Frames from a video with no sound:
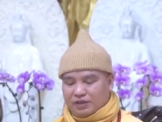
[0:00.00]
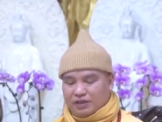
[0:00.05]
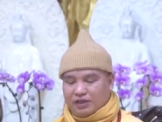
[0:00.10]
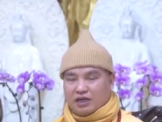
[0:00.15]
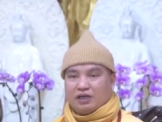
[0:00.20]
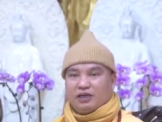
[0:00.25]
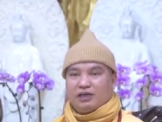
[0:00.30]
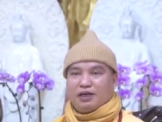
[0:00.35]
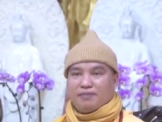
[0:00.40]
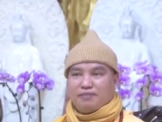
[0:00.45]

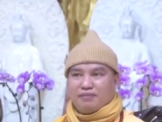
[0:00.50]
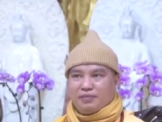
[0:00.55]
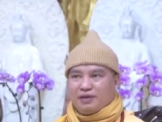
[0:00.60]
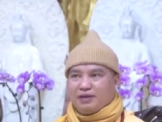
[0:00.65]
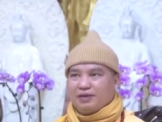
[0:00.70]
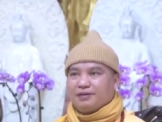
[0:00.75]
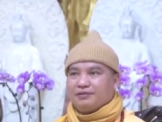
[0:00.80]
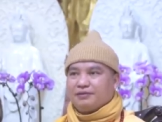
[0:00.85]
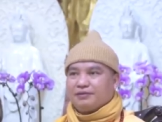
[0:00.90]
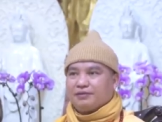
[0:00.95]
nhất tâm
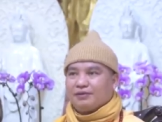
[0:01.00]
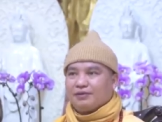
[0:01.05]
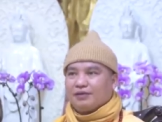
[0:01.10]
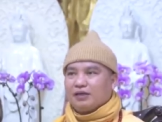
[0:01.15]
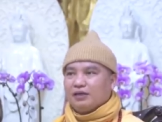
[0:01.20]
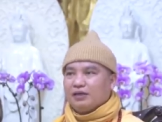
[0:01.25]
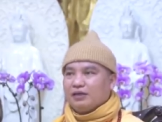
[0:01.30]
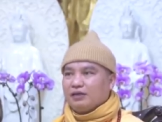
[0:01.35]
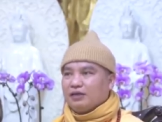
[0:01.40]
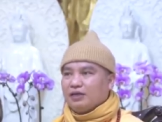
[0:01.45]
á
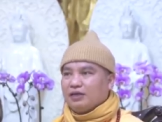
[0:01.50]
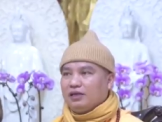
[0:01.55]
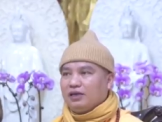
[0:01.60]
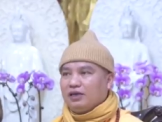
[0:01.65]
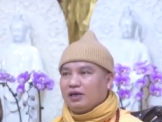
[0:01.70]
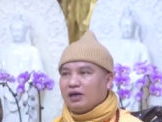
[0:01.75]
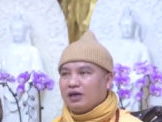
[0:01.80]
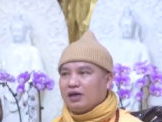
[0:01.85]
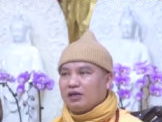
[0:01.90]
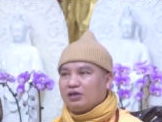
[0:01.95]

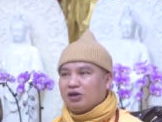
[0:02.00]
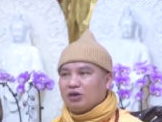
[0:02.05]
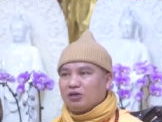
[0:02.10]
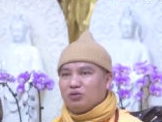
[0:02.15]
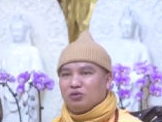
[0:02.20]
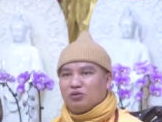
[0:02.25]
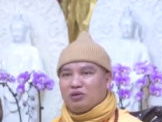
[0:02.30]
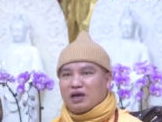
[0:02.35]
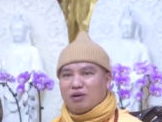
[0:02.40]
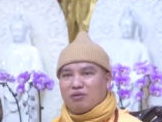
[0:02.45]
thì ờ, cho
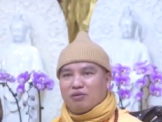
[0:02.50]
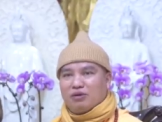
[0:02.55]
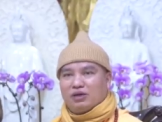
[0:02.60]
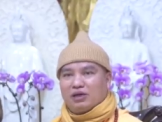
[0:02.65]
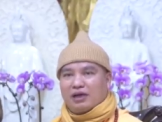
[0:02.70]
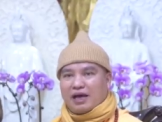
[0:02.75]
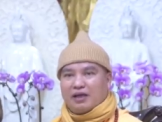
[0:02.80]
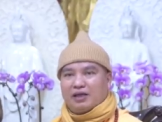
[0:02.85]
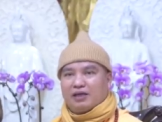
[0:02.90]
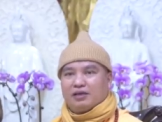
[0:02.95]
dù nóng
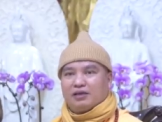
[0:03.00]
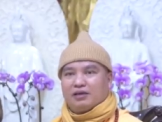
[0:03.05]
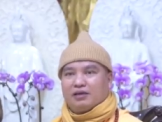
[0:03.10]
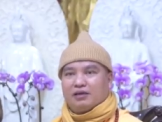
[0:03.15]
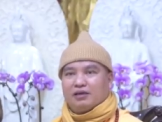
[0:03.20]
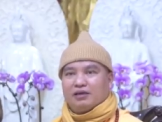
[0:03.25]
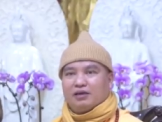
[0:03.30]
lạnh